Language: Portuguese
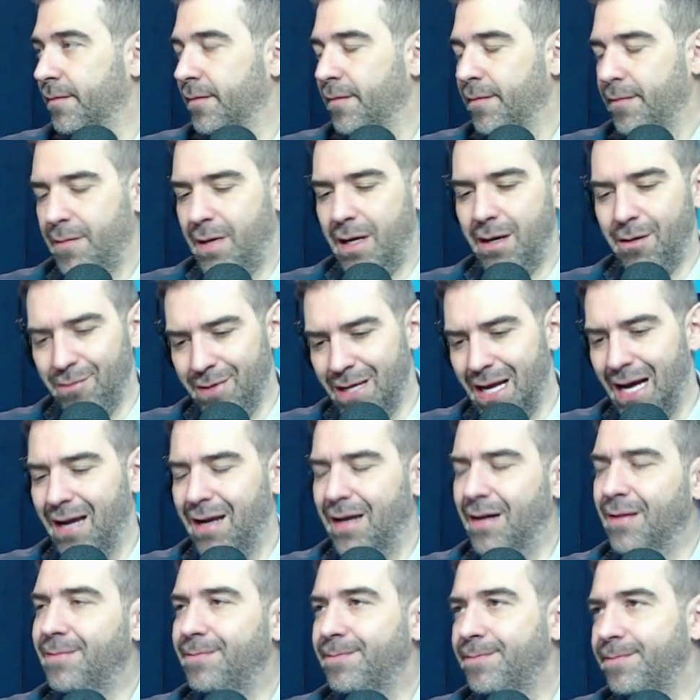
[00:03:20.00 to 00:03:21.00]
Não dá,
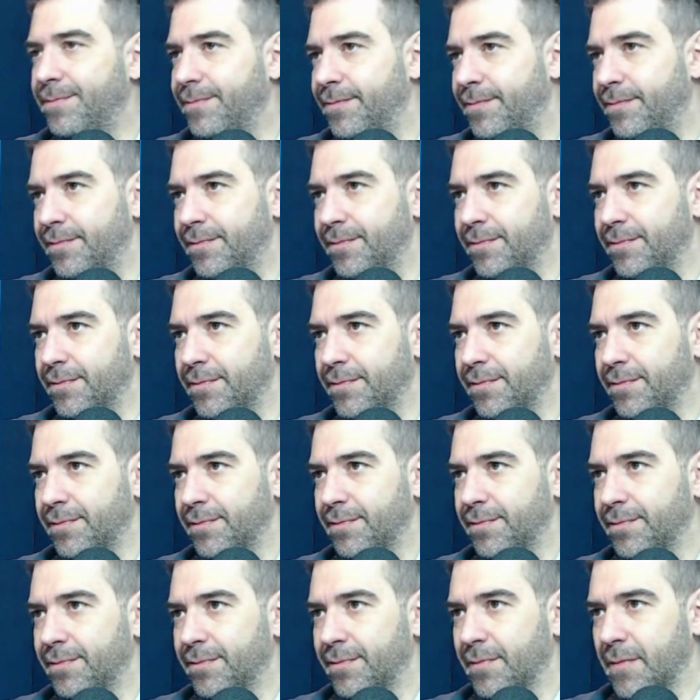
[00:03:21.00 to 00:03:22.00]
né?
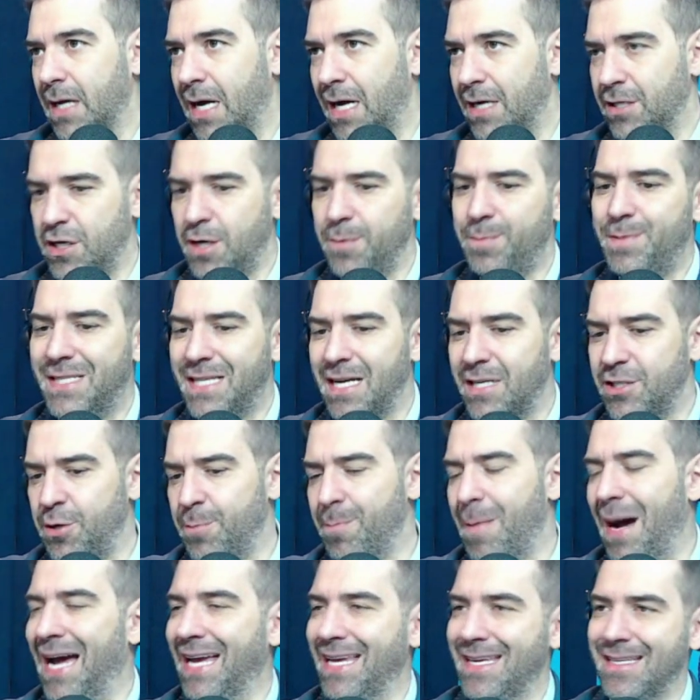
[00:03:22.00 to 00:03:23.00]
A gente precisa de
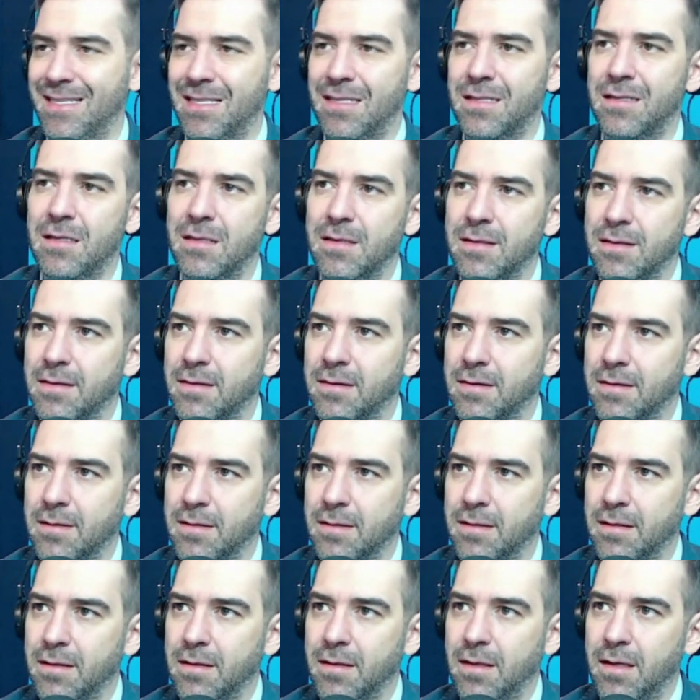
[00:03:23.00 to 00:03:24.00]
mais.
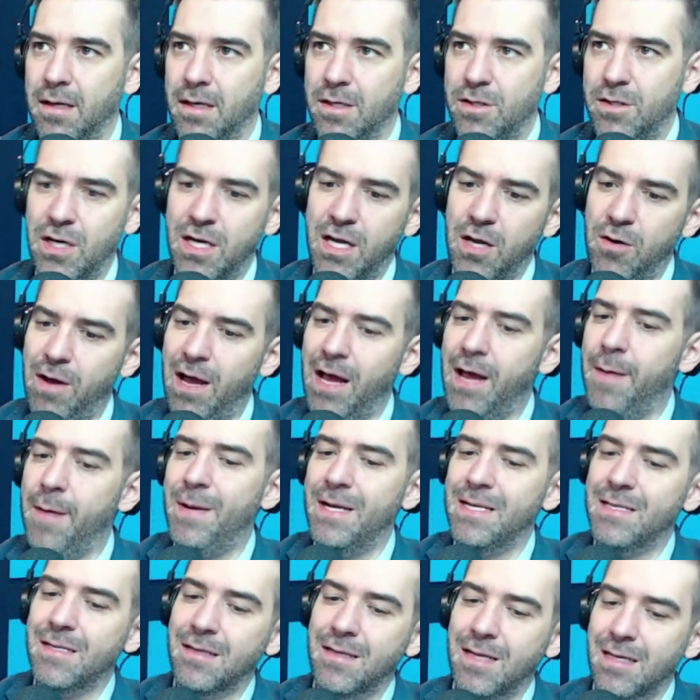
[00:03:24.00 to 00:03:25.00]
Isso aqui não é
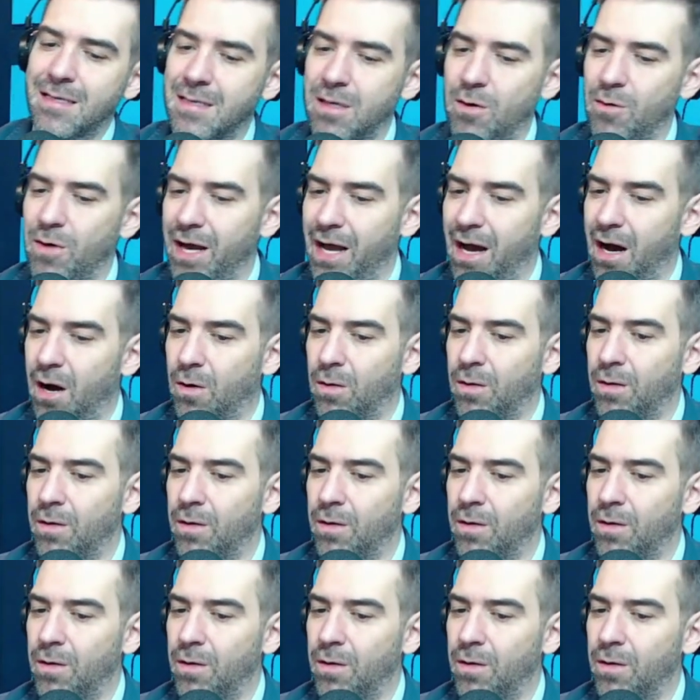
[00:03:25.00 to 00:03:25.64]
representação real.